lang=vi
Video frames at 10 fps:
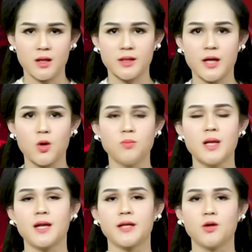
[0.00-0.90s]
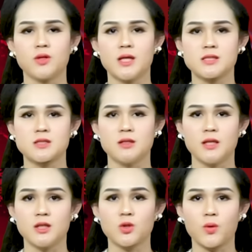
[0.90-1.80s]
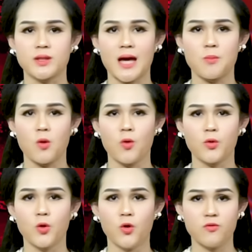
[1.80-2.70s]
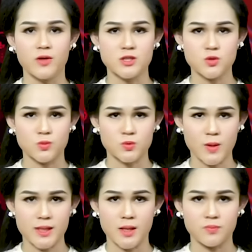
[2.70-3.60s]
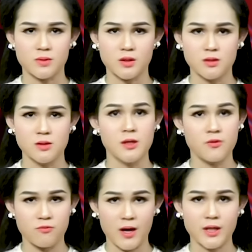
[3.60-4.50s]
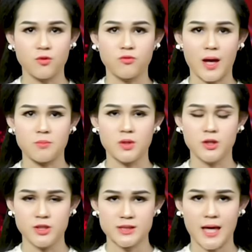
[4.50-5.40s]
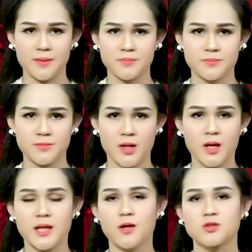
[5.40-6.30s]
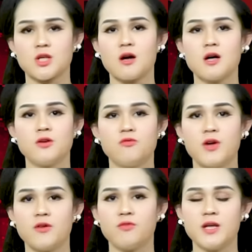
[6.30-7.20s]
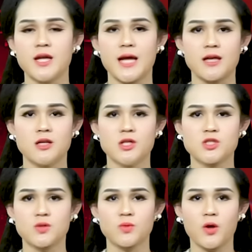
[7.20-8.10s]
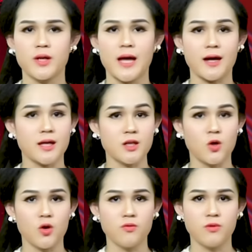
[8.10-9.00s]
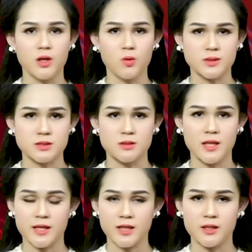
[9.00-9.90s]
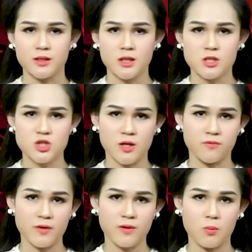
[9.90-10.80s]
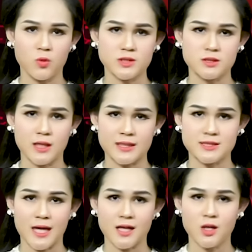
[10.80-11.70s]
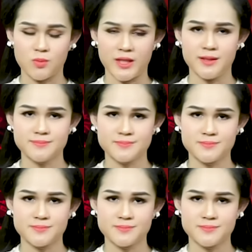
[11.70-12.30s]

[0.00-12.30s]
Đây cũng là lần đầu tiên xử lý tội tham ô đối với chủ doanh nghiệp tư và đồng phạm ở nước ta. Để hiểu rõ hơn về vấn đề này, chúng tôi đã kết nối với luật sư Lê Kiên, trưởng văn phòng luật sư ánh sáng công lý.